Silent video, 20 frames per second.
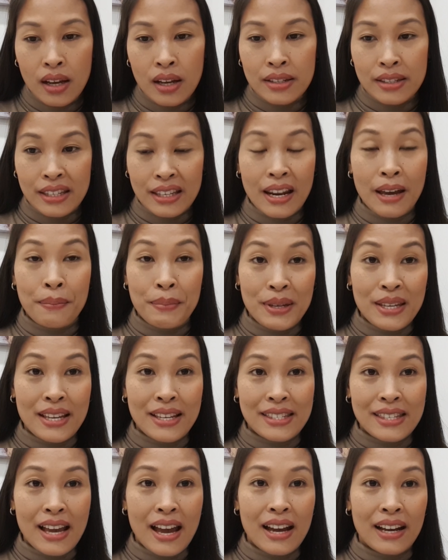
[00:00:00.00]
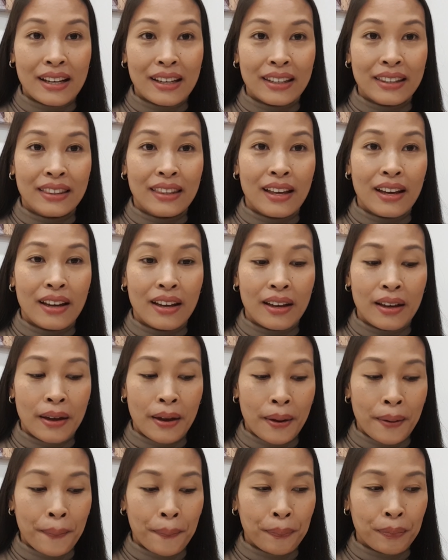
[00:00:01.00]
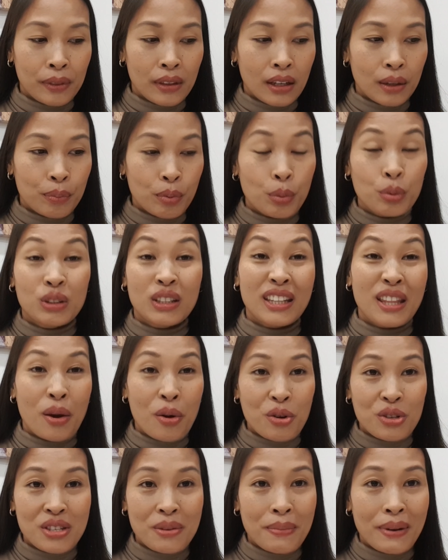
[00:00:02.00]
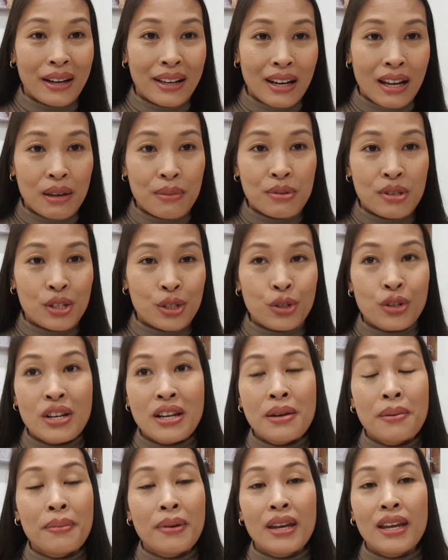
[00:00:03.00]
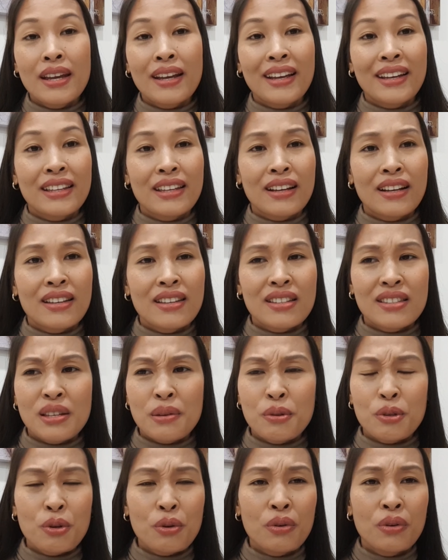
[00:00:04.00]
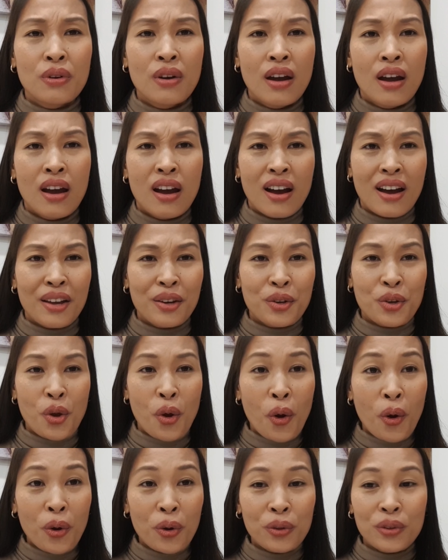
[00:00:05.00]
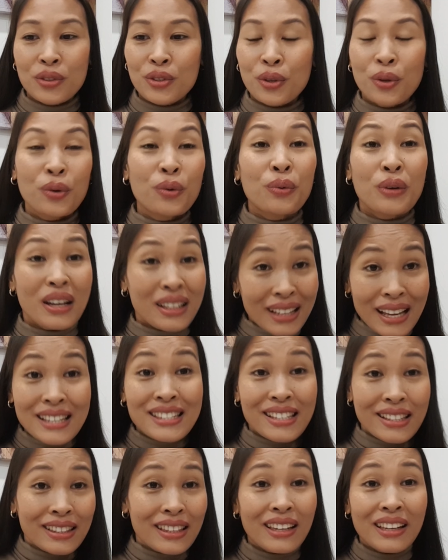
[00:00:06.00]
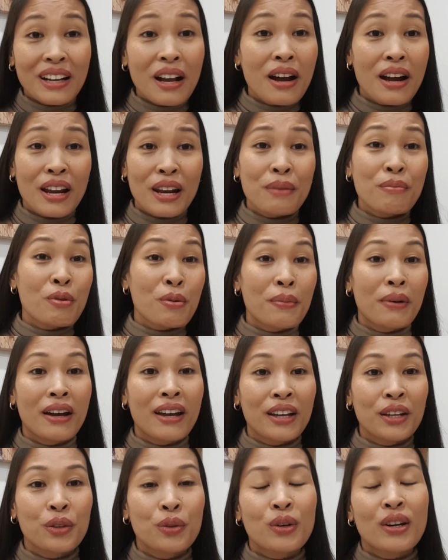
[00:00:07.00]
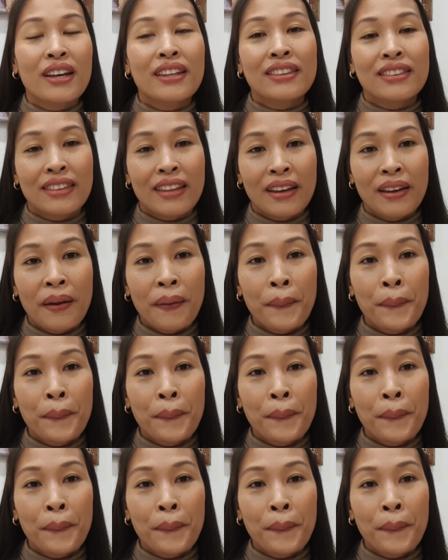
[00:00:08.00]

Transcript: sinabi niya sa akin na pumunta daw ako sa mga live streaming, ganyan-ganyan. Sabi ko, ano yun? So, as in talagang alam mo mga ignorante.